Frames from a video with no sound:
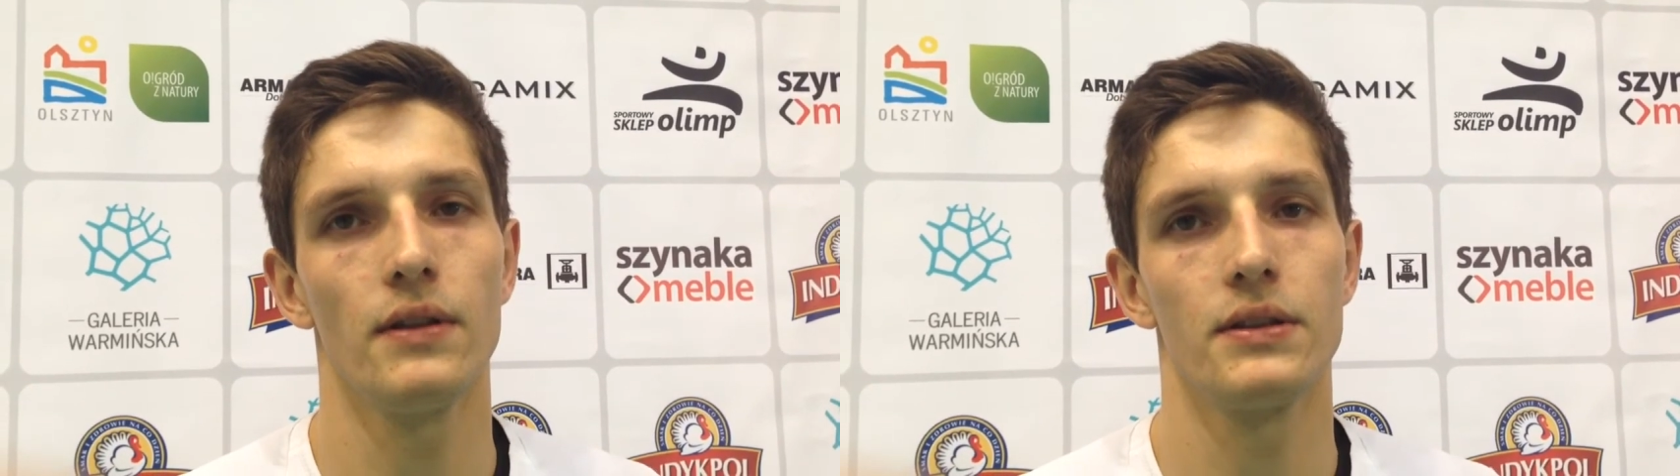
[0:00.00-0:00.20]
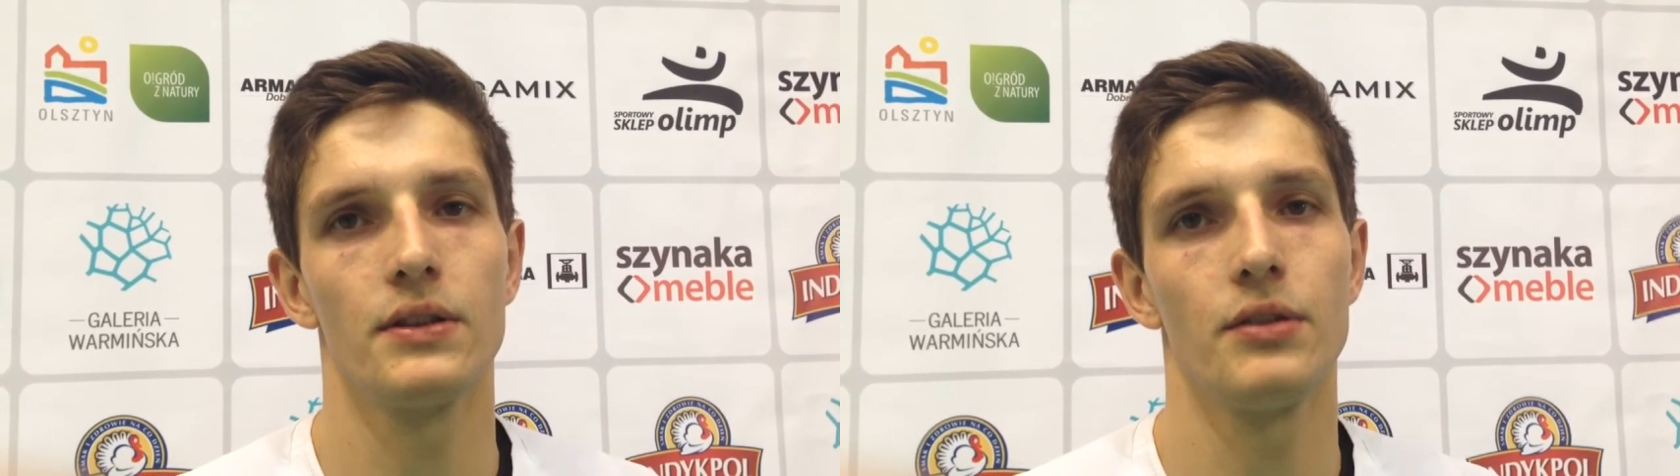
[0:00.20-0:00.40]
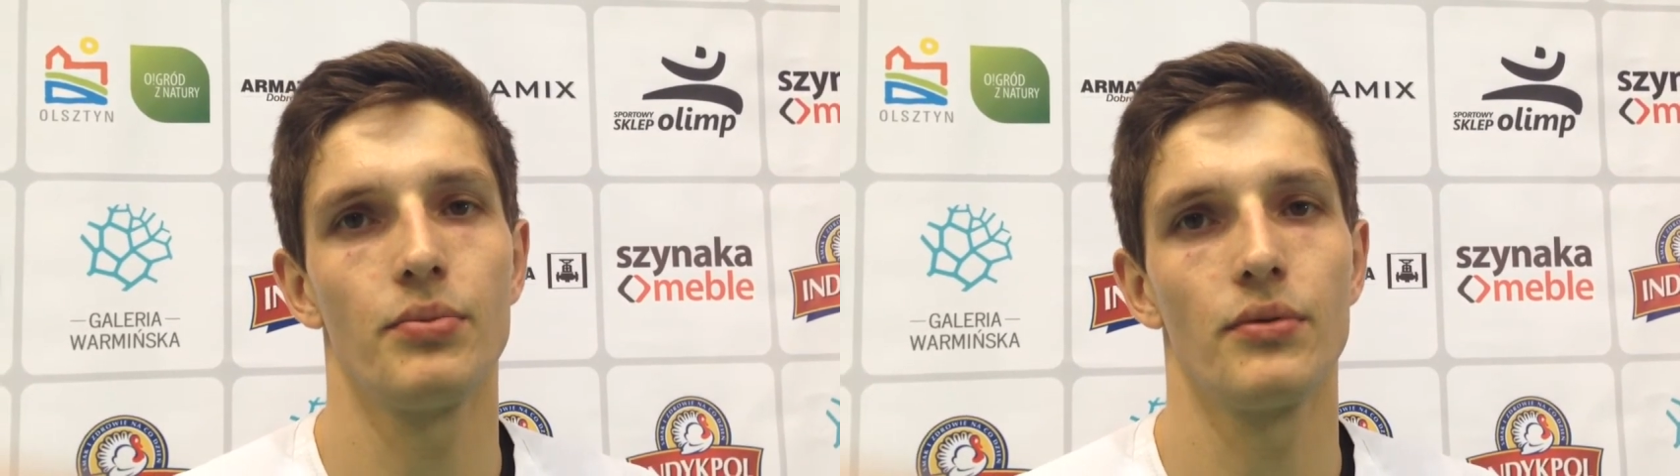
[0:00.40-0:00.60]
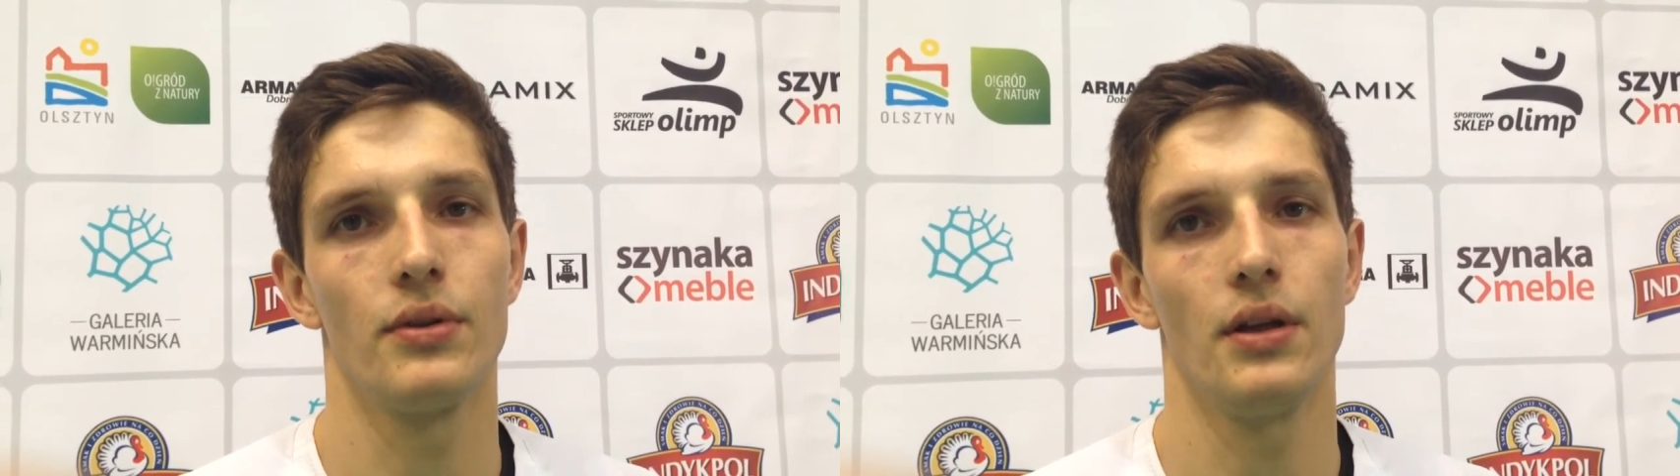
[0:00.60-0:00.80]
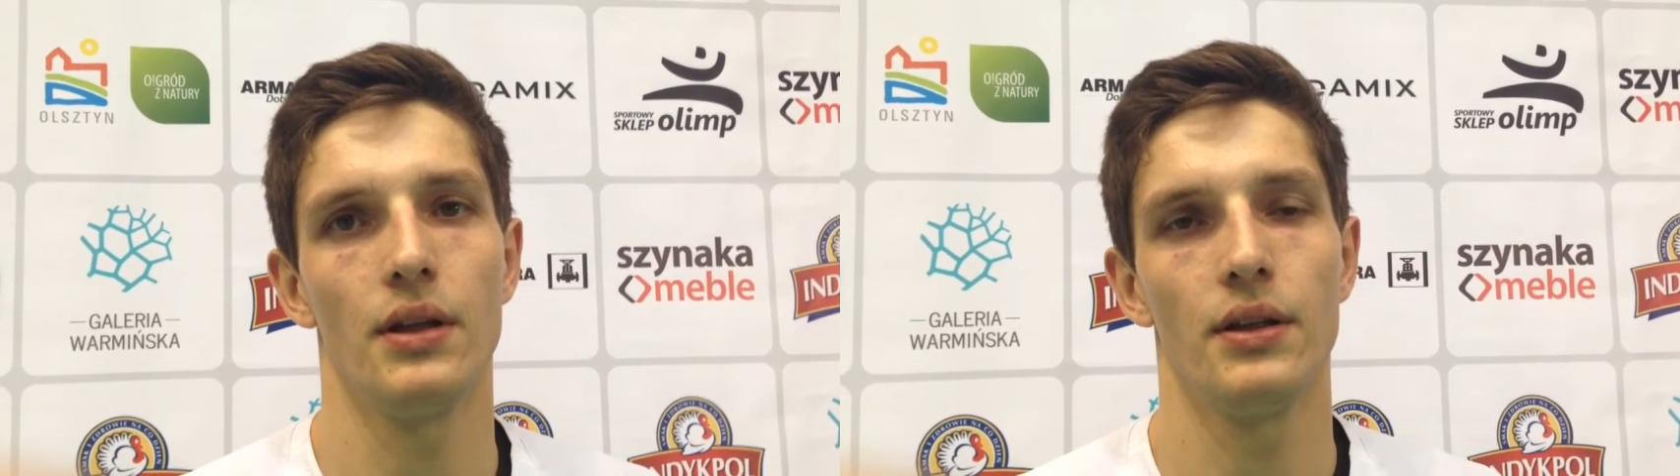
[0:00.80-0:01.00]
za trzy
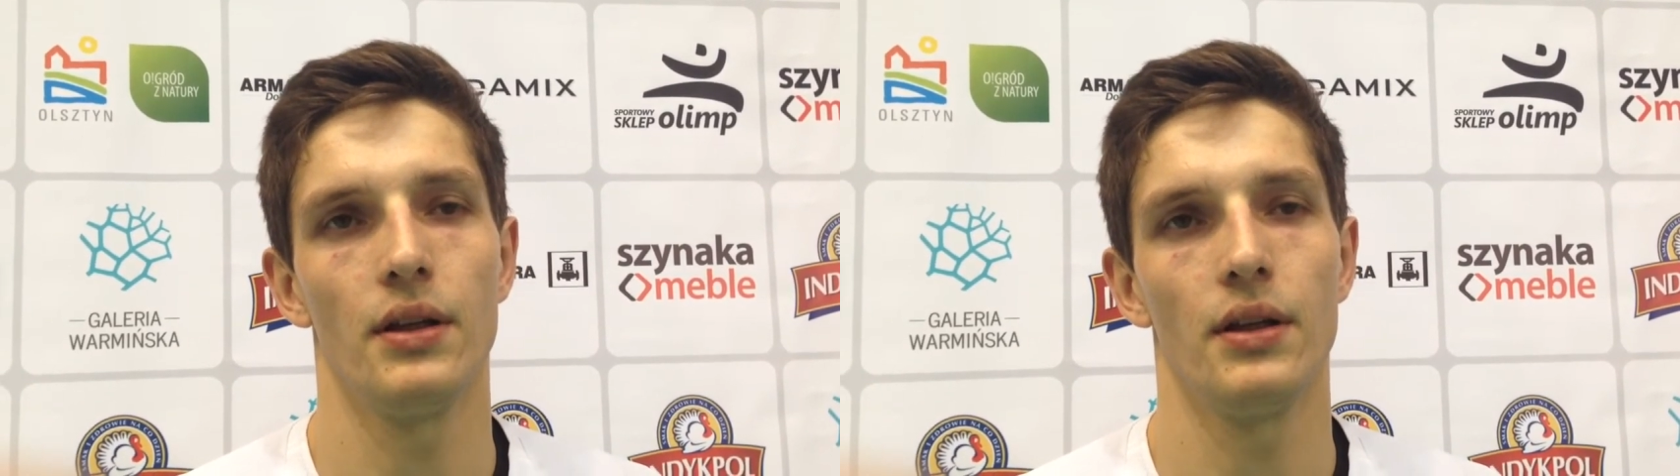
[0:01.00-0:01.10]
punkty, a nie,